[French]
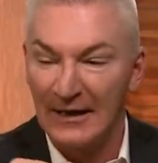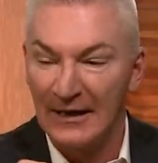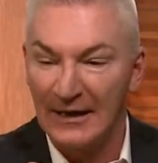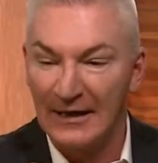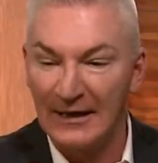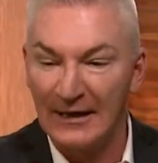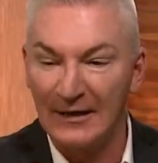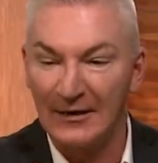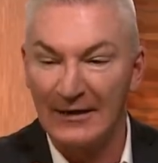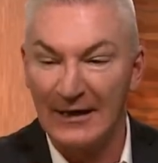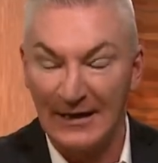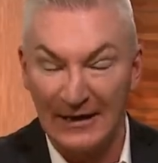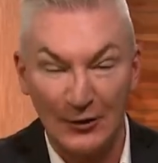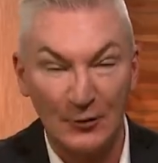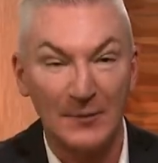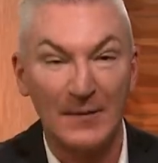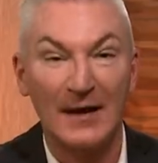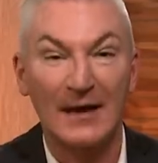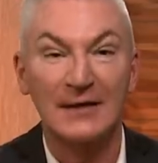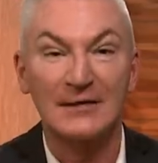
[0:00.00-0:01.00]
Et euh, la
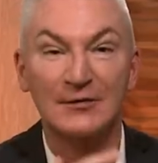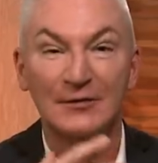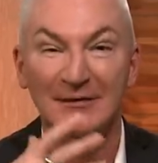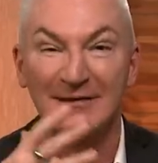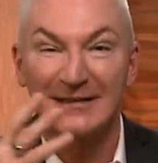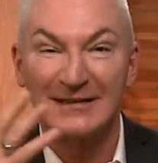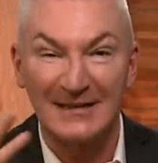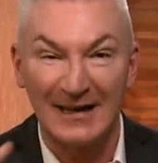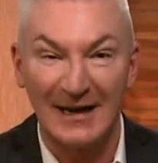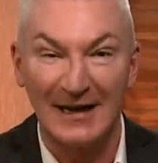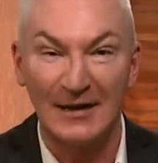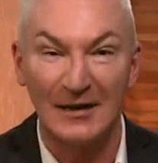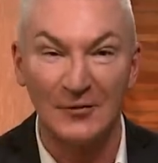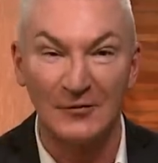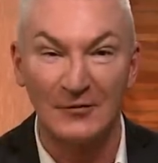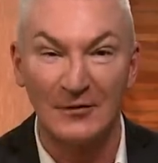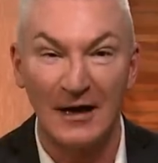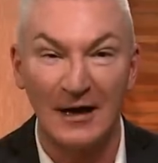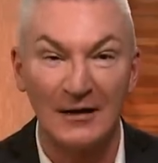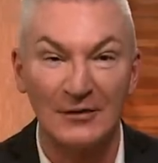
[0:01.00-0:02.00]
récupération était très
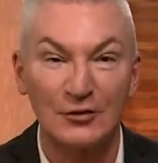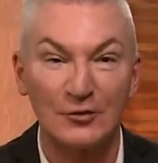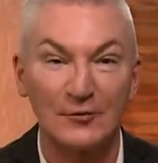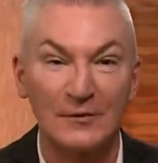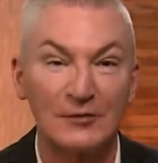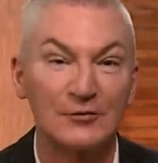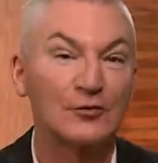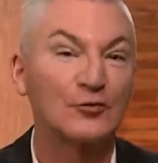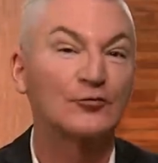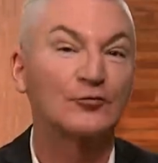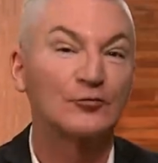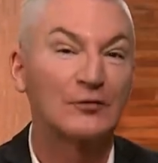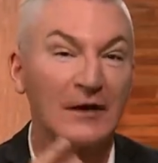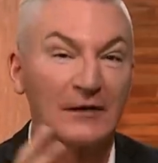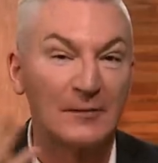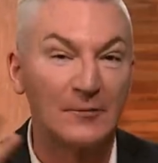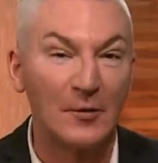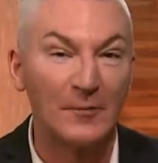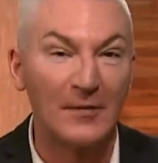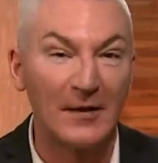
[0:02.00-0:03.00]
longue. Ensuite, je ne vous
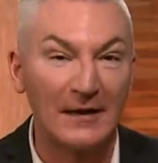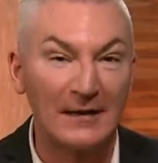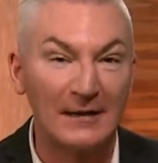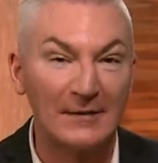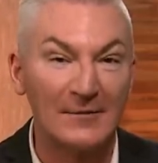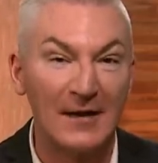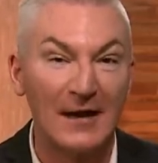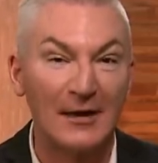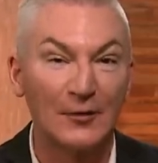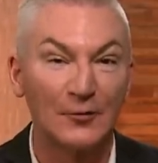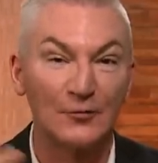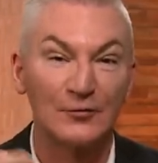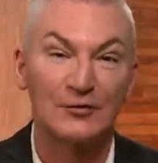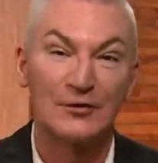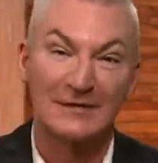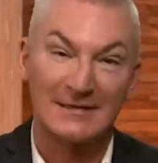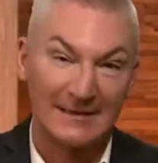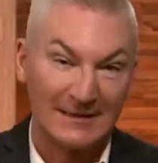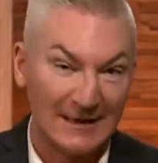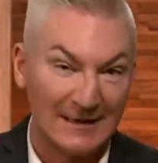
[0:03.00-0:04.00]
en ai pas parlé, mais à cause
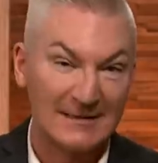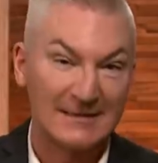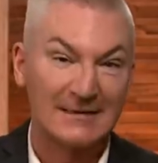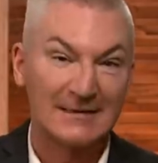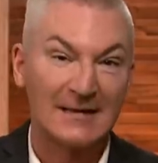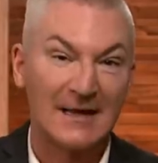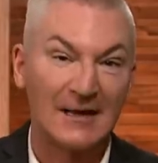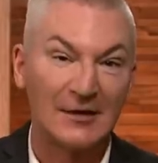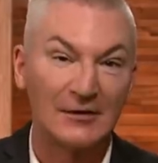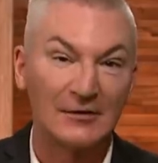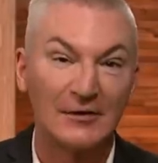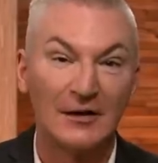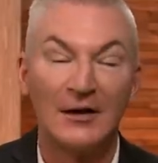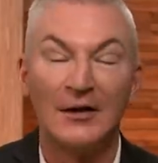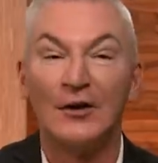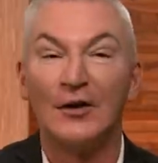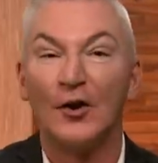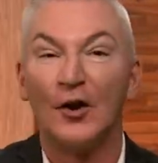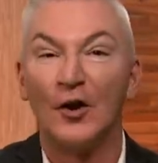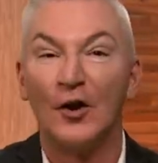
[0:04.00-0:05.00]
de cet accident-là,
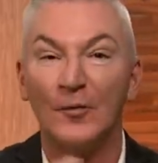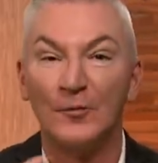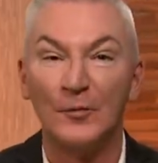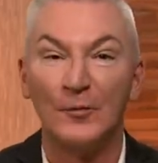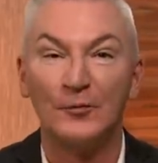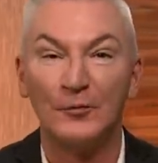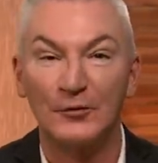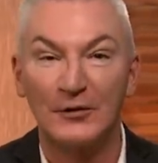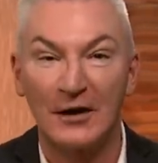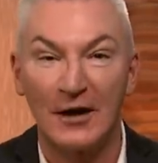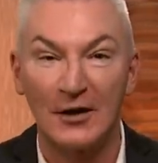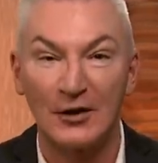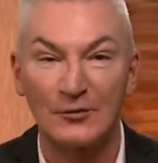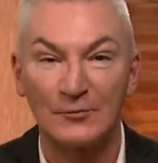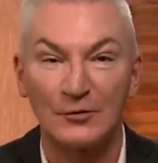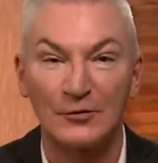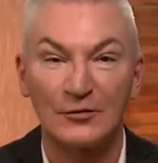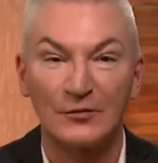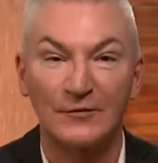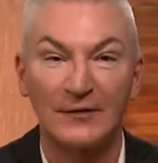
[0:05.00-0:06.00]
un peu plus tard, je
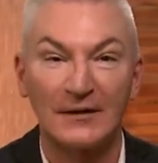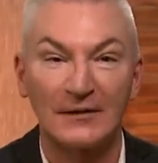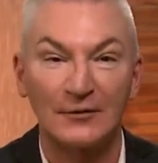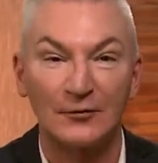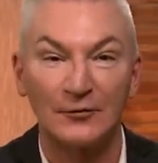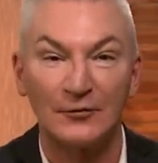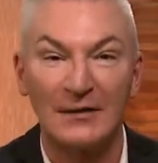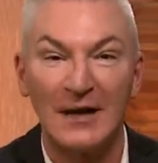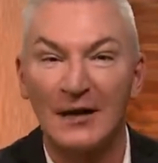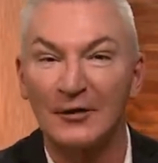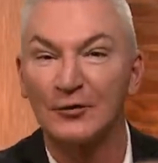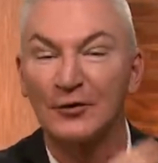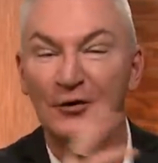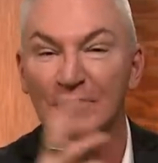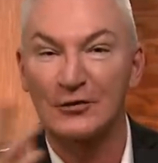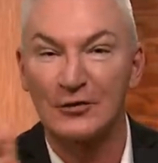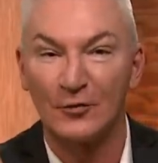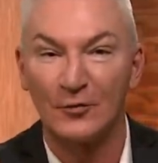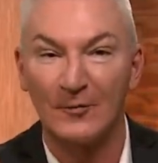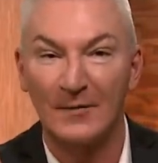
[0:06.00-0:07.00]
me suis fait une
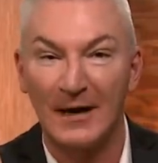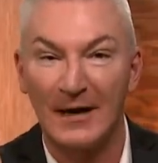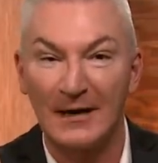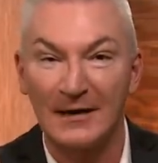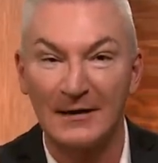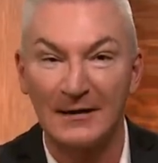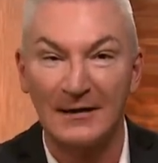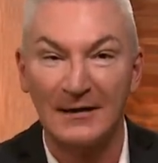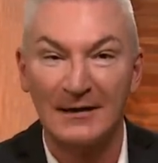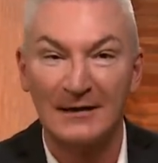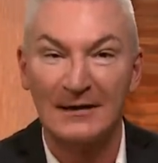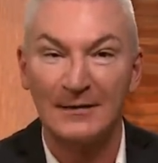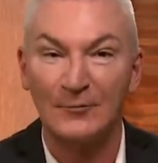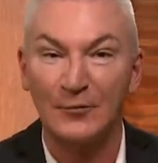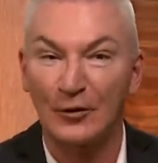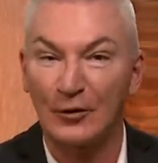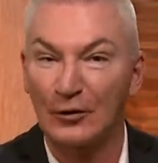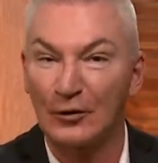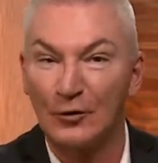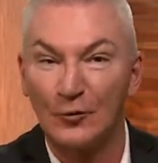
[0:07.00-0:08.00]
entorse lombaire qui
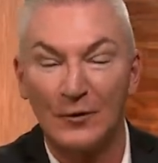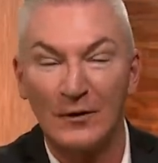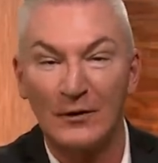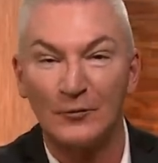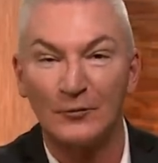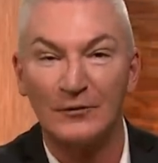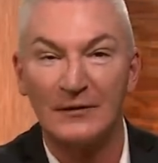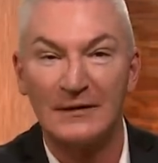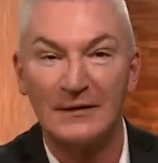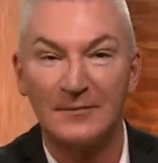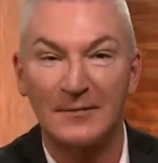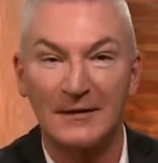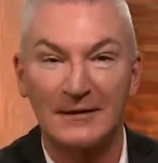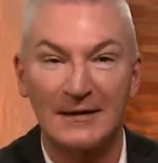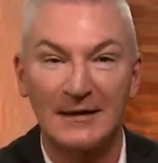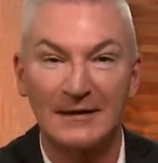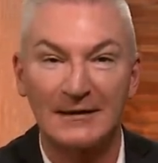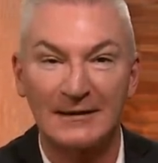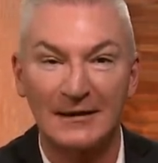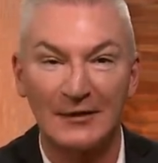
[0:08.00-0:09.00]
m'a cloué au lit
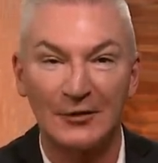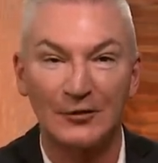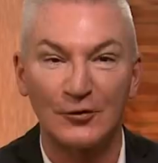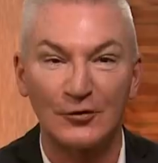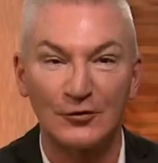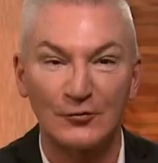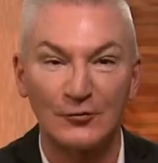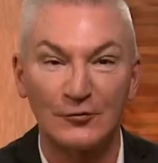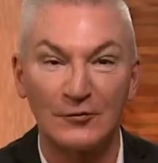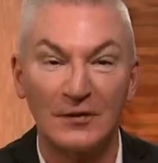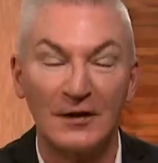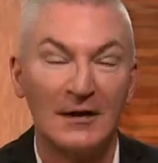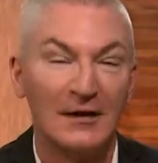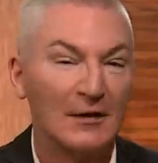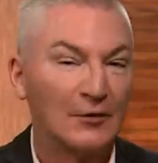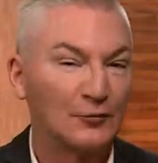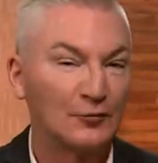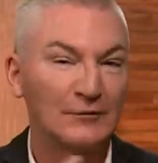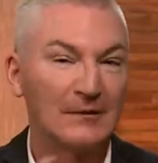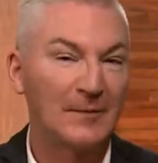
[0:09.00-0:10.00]
pendant quelques jours.
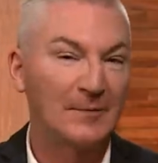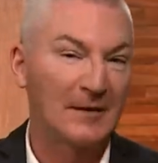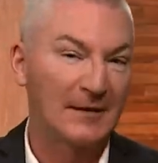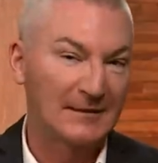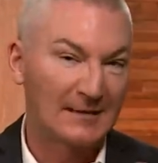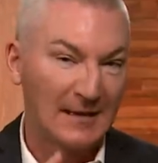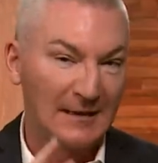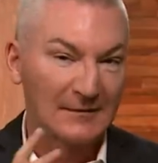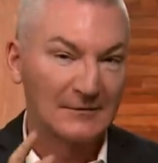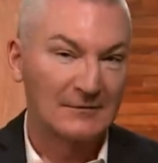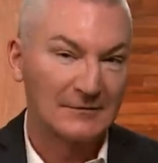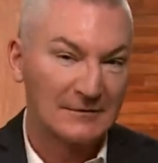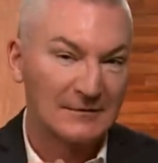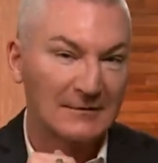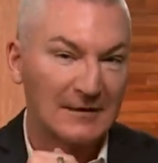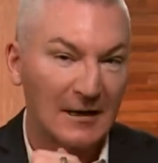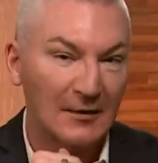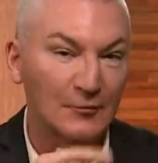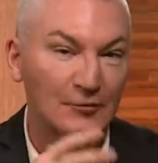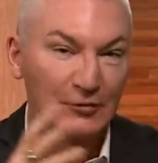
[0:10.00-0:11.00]
Tout dépendant,
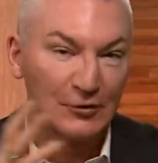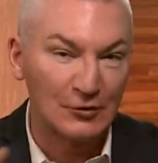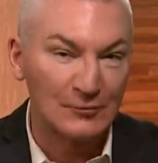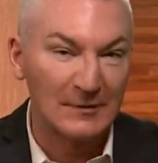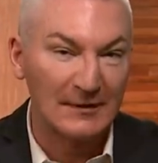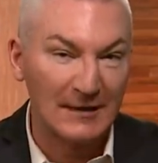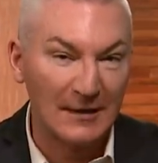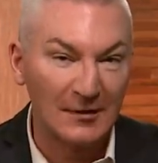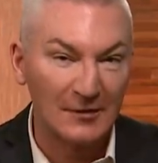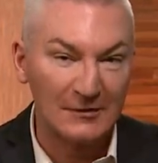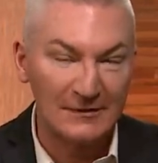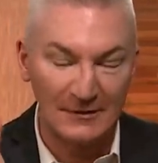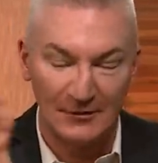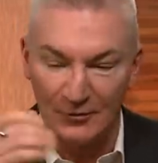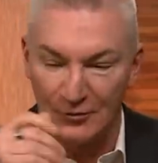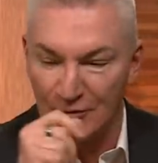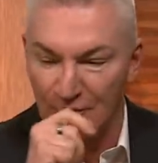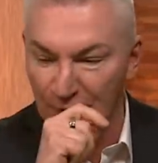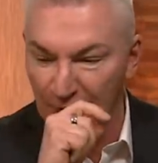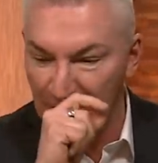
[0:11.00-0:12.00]
c'est à cause que je m'étais cassé
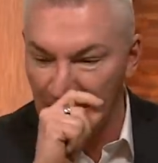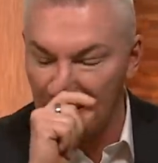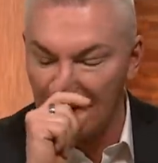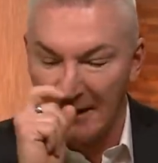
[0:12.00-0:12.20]
le genou.